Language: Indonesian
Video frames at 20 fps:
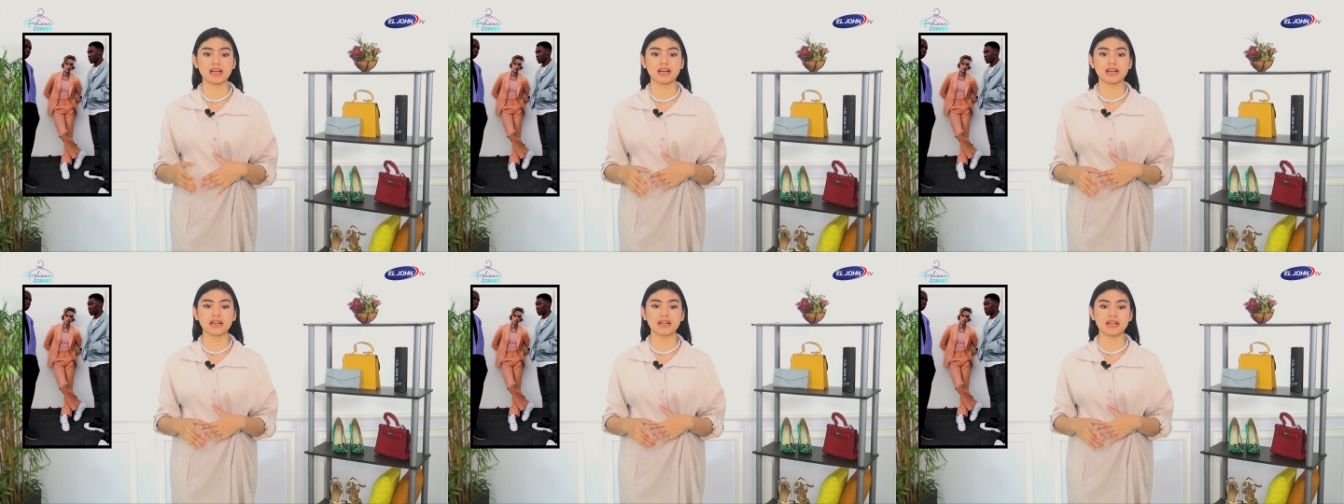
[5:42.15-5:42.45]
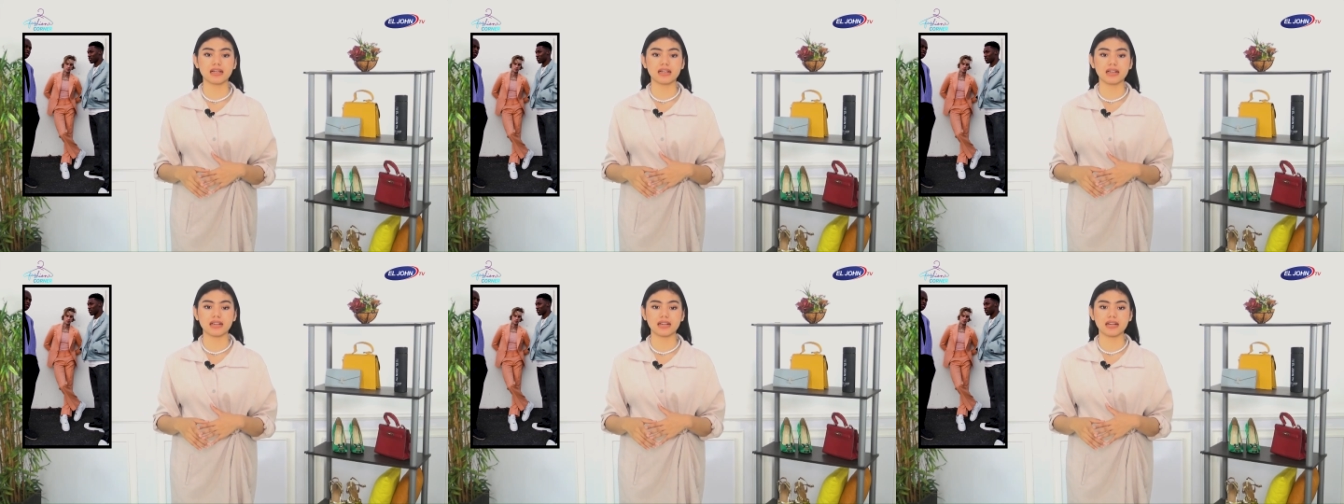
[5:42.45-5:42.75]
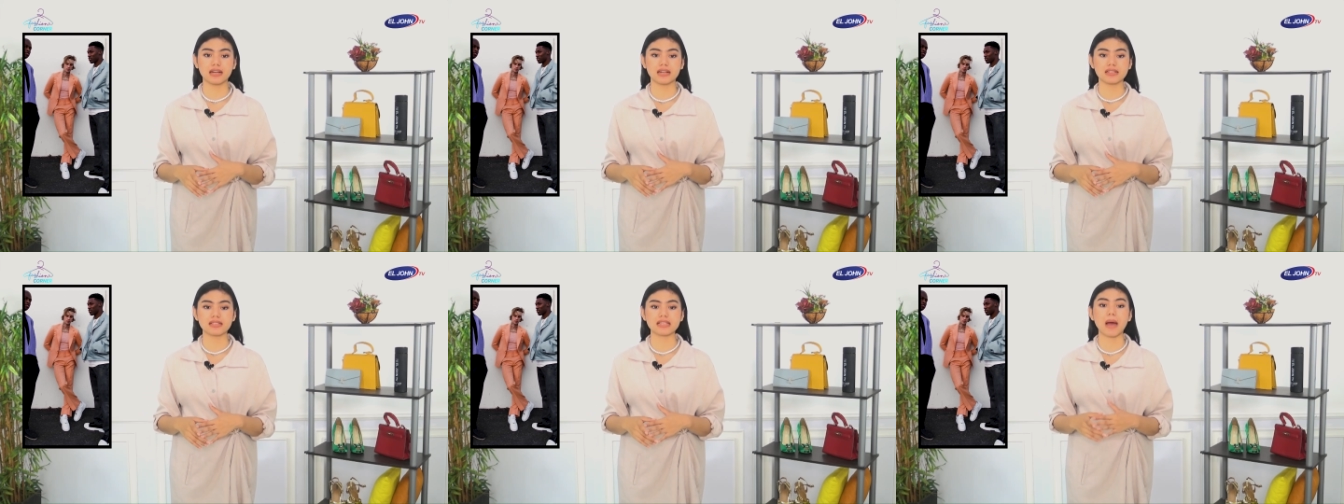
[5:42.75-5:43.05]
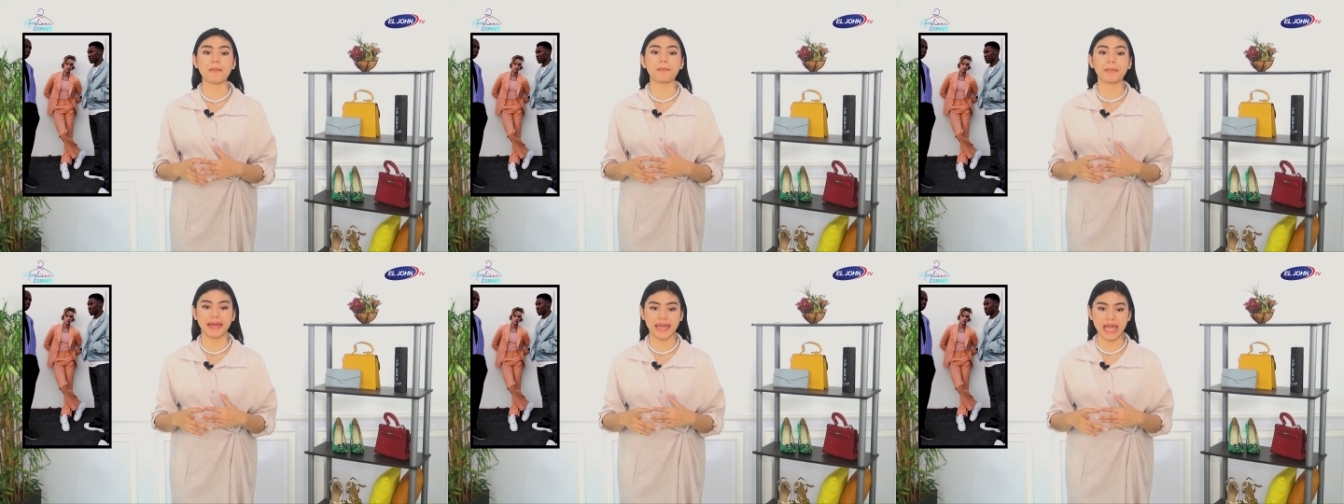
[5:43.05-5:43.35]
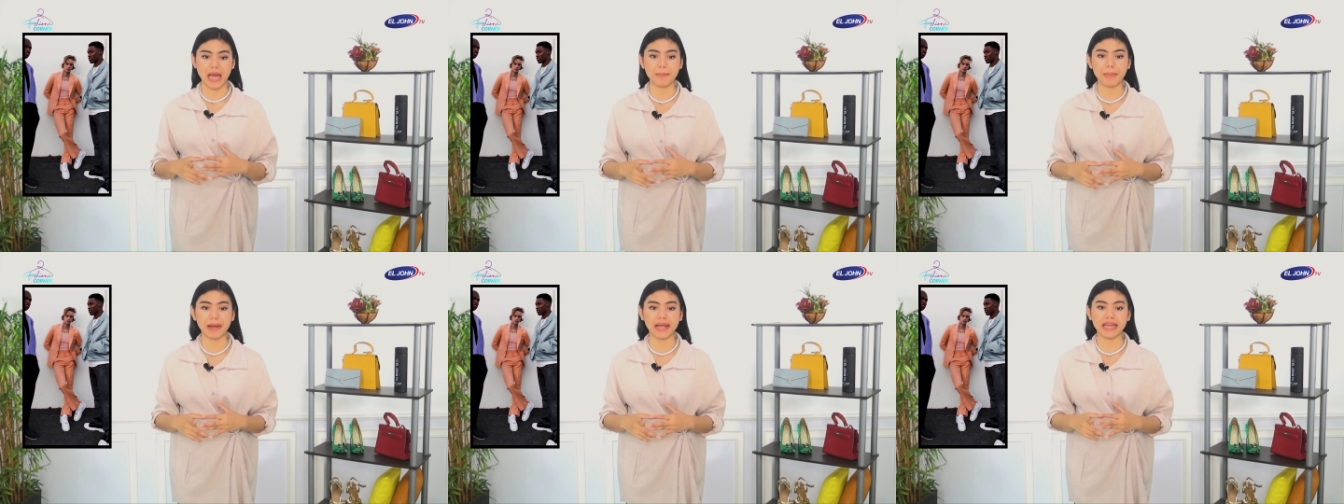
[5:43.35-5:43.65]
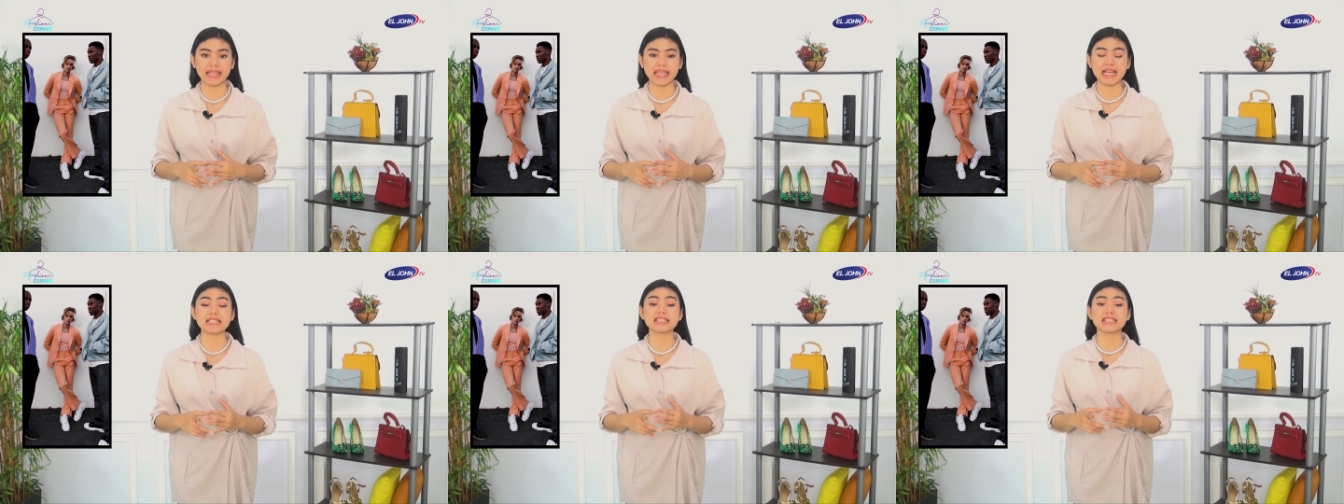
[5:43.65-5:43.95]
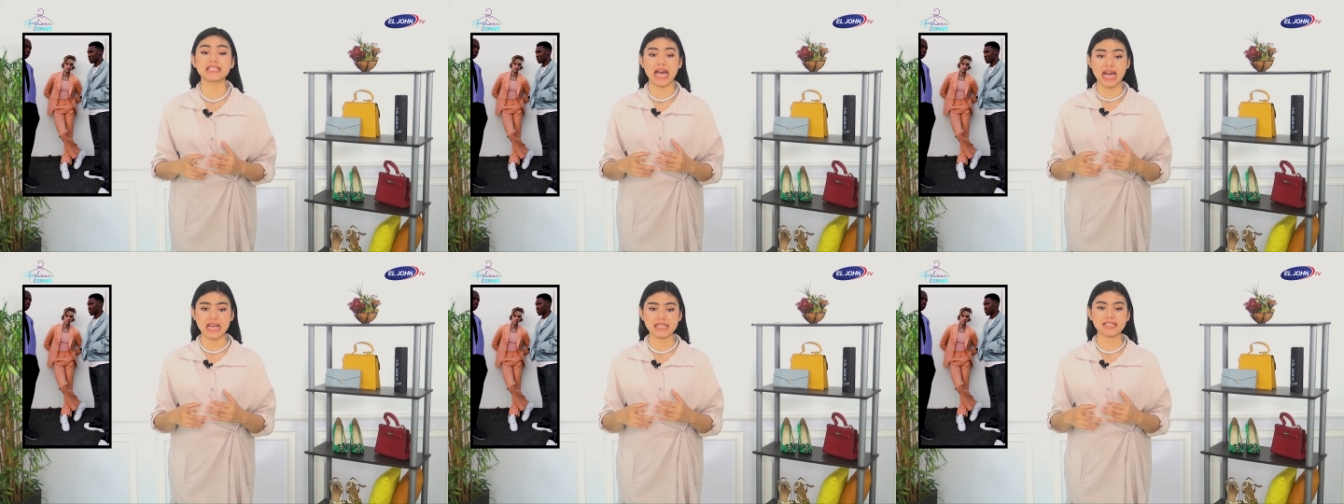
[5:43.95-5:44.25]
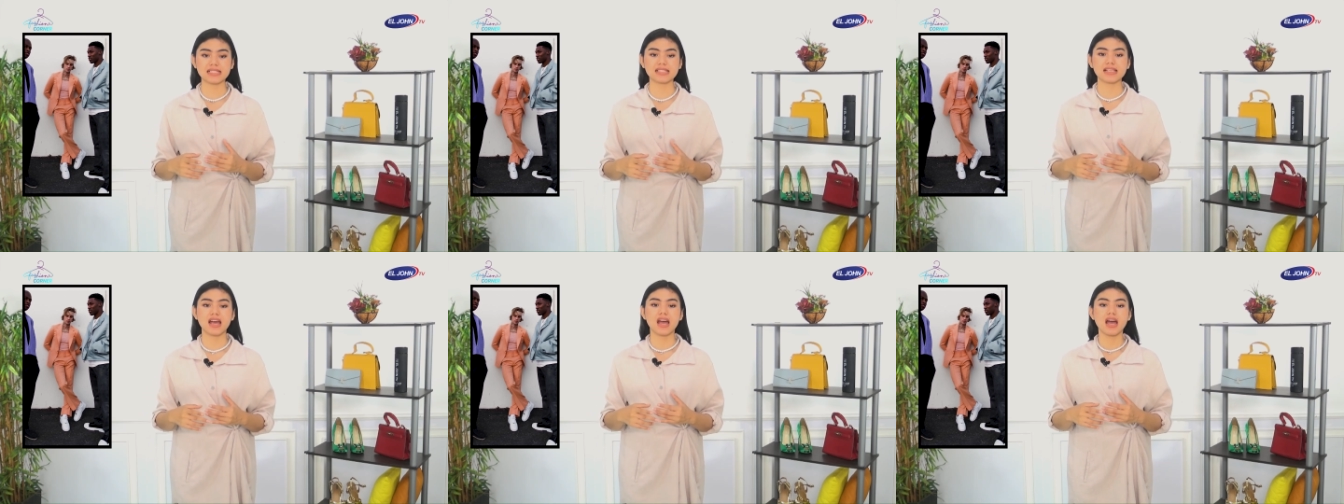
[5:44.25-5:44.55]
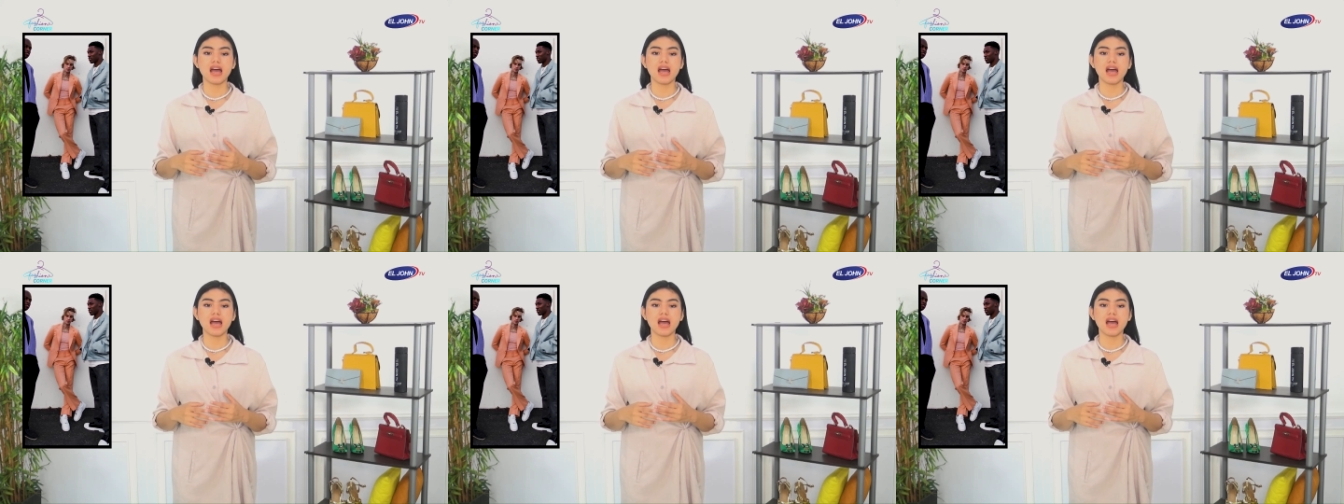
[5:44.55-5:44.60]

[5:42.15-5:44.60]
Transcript: uh, capek ya pakainya jas.